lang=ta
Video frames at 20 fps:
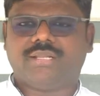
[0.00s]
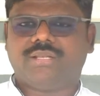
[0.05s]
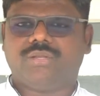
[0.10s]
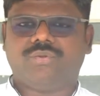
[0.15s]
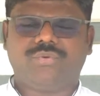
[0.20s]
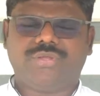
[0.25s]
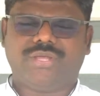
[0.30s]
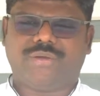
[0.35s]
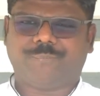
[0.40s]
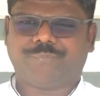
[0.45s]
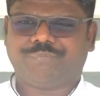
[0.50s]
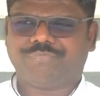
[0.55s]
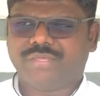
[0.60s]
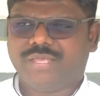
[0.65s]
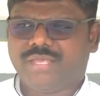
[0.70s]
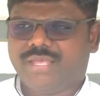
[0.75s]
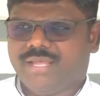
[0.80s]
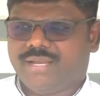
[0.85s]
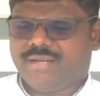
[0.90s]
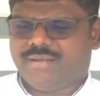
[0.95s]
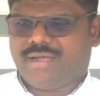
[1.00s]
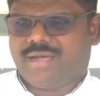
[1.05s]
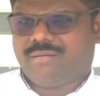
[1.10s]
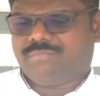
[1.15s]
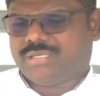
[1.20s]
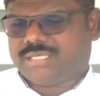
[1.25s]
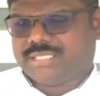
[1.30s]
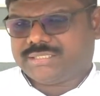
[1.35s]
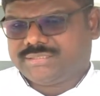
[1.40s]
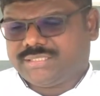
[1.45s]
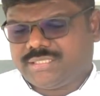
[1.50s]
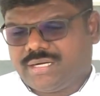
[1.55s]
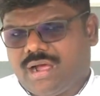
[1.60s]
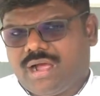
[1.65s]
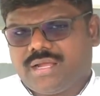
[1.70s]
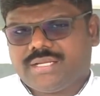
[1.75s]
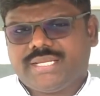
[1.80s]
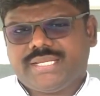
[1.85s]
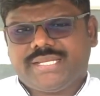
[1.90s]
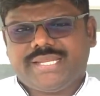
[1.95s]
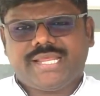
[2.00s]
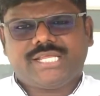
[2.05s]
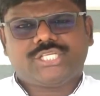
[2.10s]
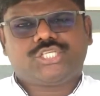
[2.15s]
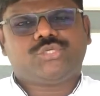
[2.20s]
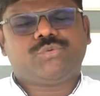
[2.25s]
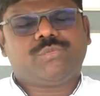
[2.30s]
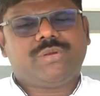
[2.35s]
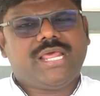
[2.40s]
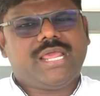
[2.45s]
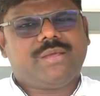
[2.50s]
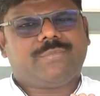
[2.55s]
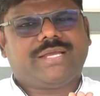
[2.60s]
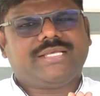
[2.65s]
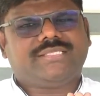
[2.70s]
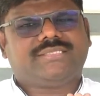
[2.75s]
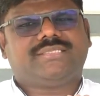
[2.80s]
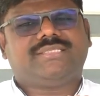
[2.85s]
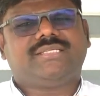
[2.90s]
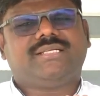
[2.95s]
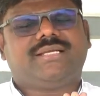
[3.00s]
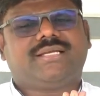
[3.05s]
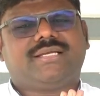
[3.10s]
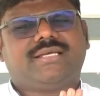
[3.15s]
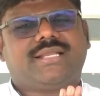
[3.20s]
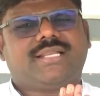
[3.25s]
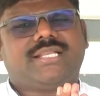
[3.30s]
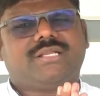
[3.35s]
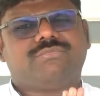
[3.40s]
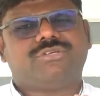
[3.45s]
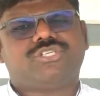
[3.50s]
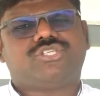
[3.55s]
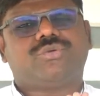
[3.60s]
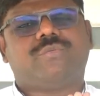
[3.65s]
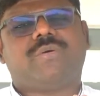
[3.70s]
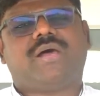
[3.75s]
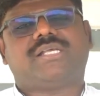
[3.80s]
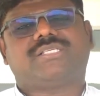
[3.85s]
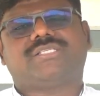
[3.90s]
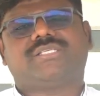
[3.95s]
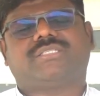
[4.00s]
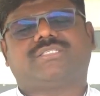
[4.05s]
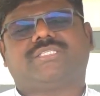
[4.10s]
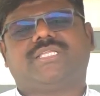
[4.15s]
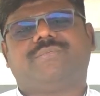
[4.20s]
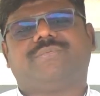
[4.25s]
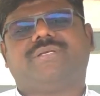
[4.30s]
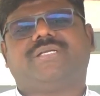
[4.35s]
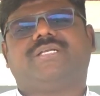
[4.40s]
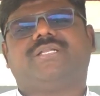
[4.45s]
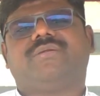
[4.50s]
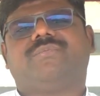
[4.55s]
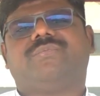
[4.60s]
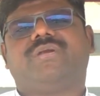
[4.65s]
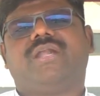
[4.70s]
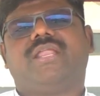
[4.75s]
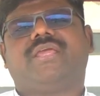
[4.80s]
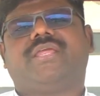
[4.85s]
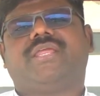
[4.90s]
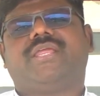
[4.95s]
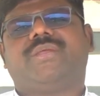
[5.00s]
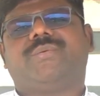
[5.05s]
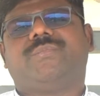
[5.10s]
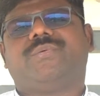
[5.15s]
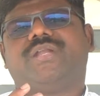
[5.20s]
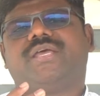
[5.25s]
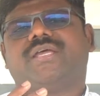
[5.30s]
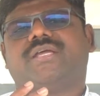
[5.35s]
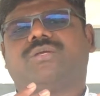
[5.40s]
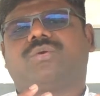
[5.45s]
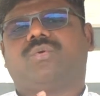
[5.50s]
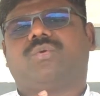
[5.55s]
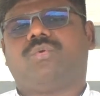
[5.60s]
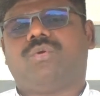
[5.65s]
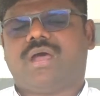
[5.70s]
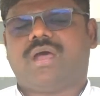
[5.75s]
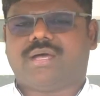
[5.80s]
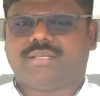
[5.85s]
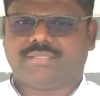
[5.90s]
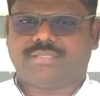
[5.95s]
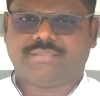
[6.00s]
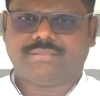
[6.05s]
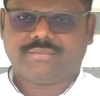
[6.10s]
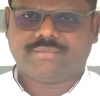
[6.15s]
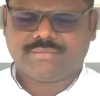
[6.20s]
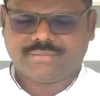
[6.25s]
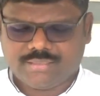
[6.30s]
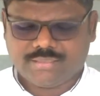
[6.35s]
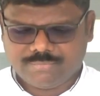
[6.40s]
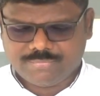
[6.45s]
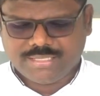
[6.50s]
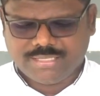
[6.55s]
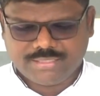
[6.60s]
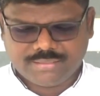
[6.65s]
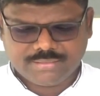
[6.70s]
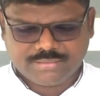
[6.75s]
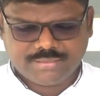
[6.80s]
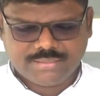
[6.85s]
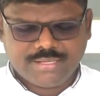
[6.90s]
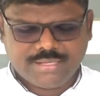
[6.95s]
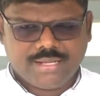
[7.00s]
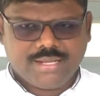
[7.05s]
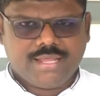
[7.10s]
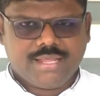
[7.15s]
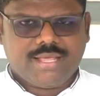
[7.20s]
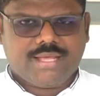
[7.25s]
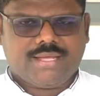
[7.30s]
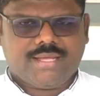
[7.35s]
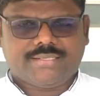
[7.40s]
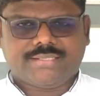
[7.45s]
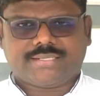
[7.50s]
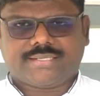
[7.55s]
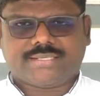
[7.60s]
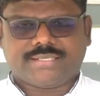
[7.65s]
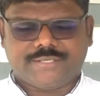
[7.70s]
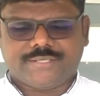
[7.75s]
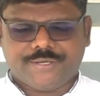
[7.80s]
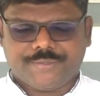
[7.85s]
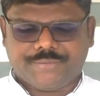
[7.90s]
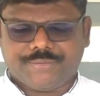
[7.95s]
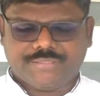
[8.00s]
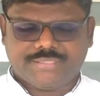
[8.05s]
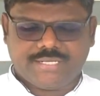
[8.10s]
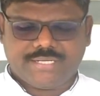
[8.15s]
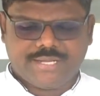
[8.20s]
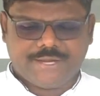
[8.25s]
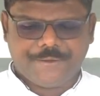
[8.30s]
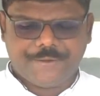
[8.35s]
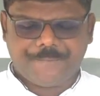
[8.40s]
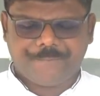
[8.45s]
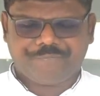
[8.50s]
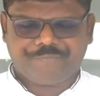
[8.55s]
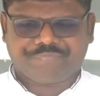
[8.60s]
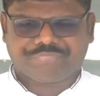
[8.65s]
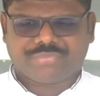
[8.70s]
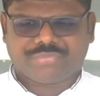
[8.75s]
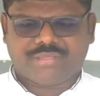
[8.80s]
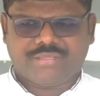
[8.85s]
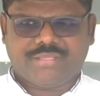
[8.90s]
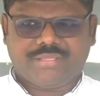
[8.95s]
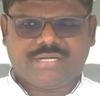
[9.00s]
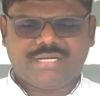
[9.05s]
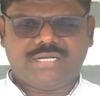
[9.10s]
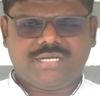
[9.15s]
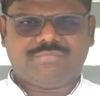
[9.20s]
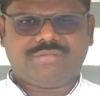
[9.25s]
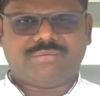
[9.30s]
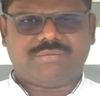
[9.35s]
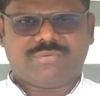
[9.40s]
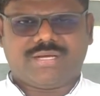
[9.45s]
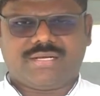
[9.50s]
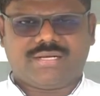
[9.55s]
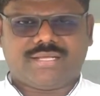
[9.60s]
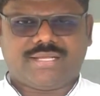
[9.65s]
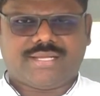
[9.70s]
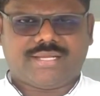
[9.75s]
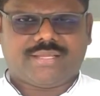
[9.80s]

லூயம் நாம் கத்தராகி இயேசுவிலே வைத்திருக்கிற அந்த விசுவாசத்தை விட்டு விலகிவிடக் கூடாது அமன் அதற்கு இதுல இரண்டு விதமான